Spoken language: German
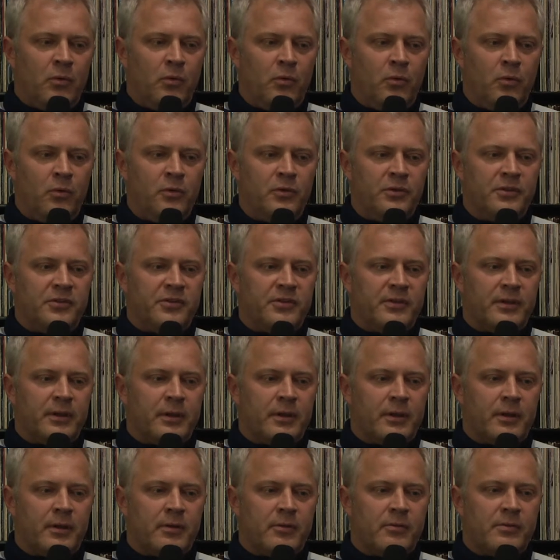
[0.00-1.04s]
und
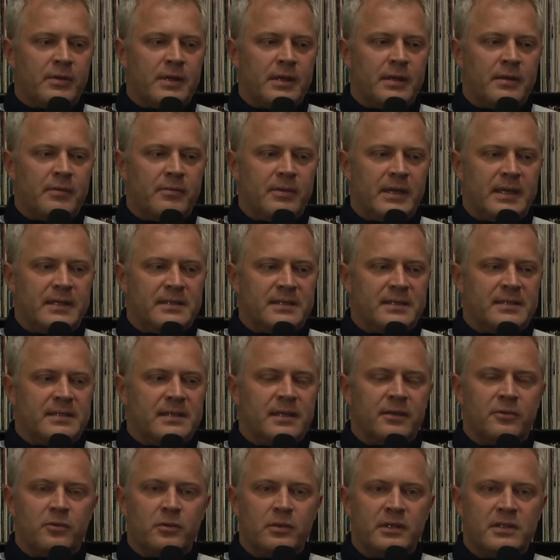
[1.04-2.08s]
äh, es ist
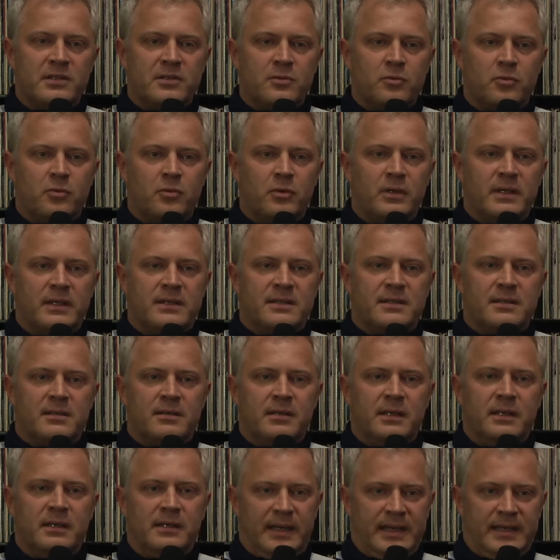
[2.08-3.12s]
natürlich so, dass ein
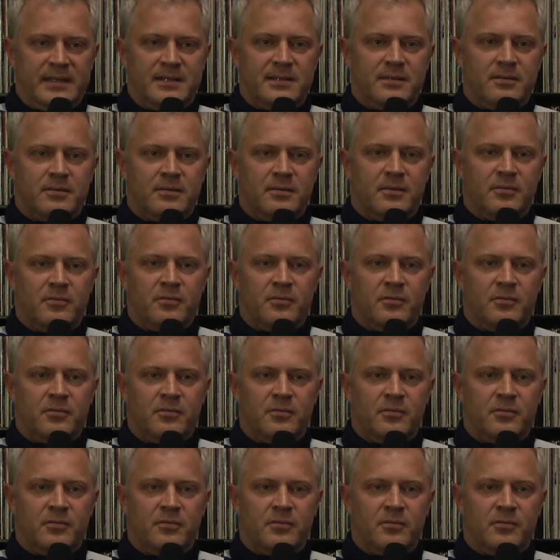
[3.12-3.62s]
Interesse,